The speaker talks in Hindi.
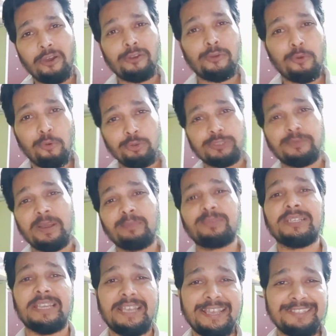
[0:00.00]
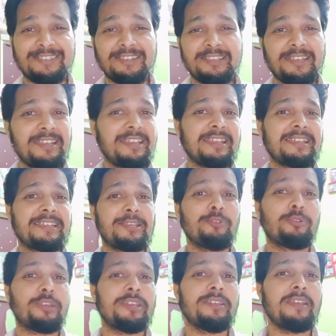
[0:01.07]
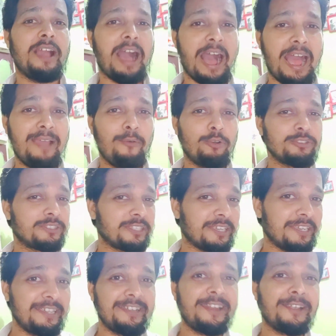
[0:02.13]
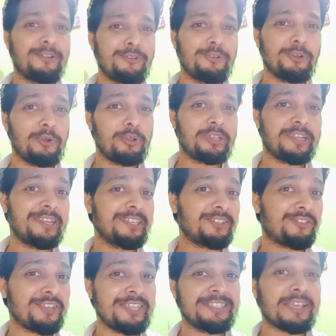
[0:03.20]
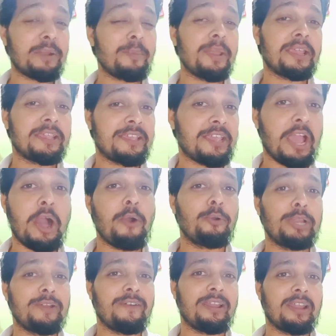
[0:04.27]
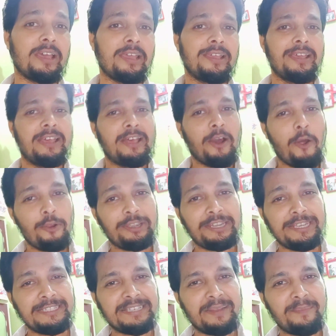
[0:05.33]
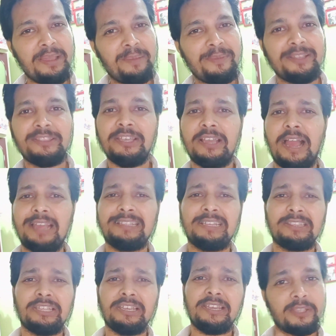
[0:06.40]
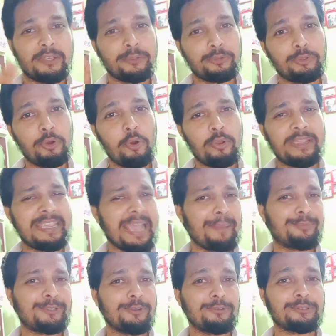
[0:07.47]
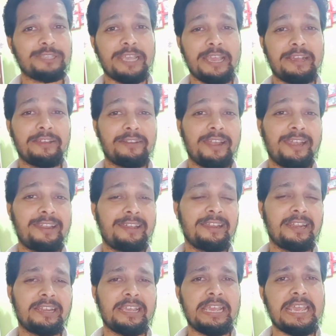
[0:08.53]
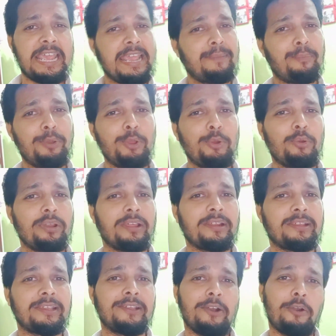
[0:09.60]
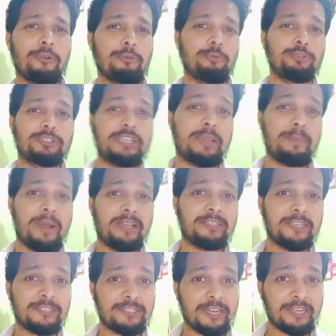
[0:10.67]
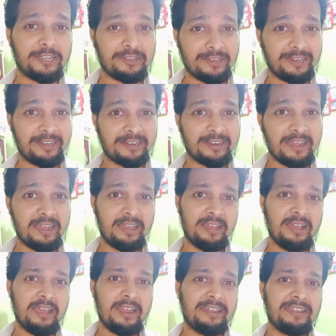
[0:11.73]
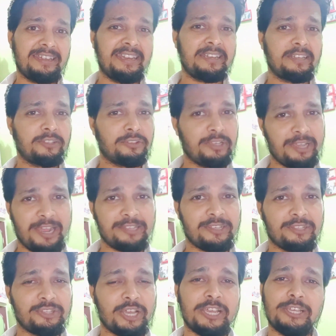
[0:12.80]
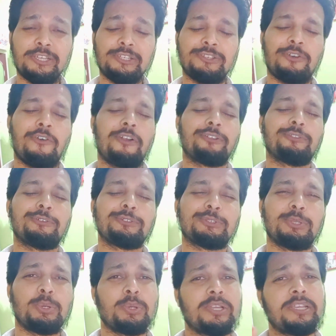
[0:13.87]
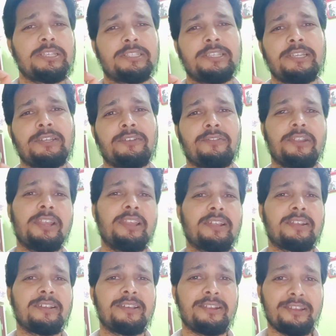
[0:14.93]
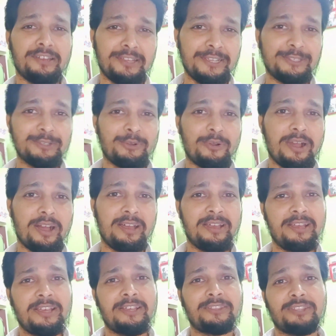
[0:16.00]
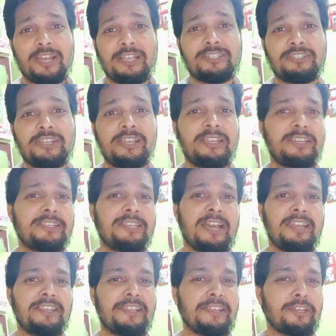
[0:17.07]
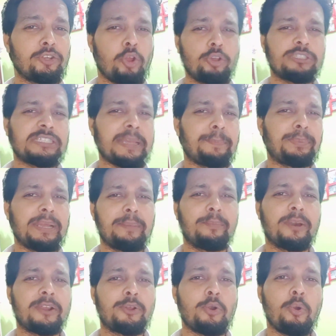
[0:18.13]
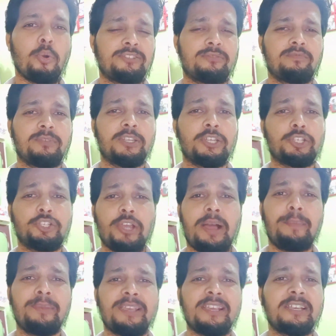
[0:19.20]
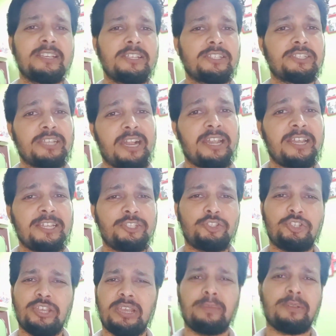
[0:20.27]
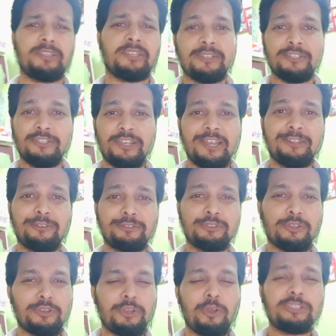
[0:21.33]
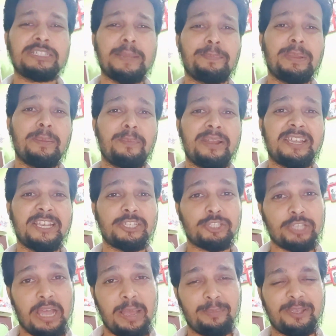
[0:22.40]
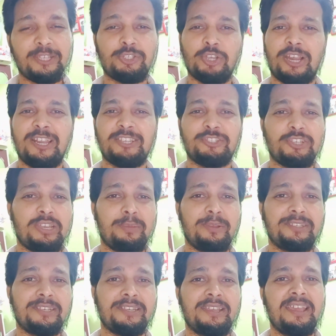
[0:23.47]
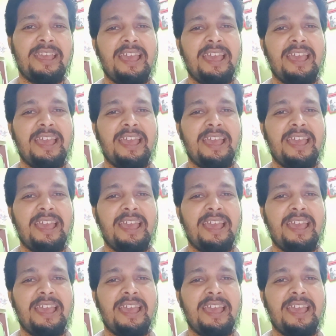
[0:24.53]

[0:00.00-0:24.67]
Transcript: और गोज बम्स इसलिए क्योंकि आई वॉज ईगर टू नो कि टीज़र में क्या होने वाला है और टीज़र में हमें दिखाई देते हैं दो कैप्सूल्स एक रेड कलर के एक ब्लू कलर के और उसके बाद इसका ट्रेलर का डेट दिखाई देता है और दोस्तों इसकी ट्रेलर रिलीज़ होगा थर्सडे यानी कि 9 सितंबर को शाम के साढ़े छः बजे जी हाँ दोस्तों 9 सितंबर के शाम के साढ़े छः बजे